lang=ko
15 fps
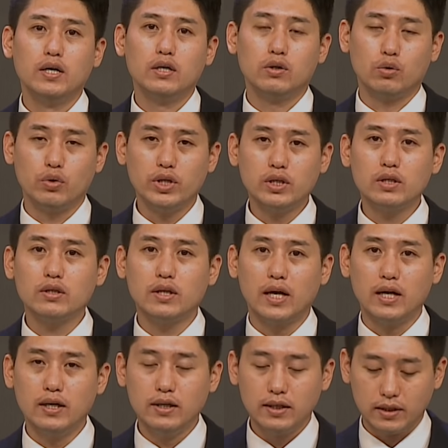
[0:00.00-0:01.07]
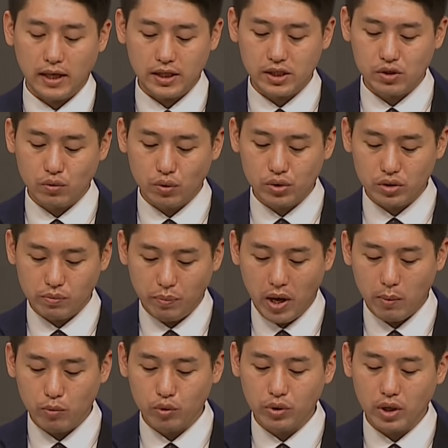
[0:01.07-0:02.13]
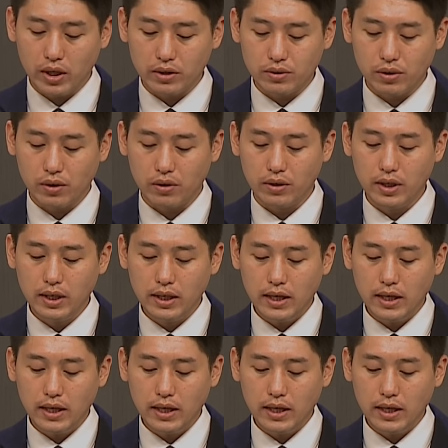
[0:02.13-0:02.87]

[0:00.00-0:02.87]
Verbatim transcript: 그리고 이튿날 다시 그곳을 방문하여서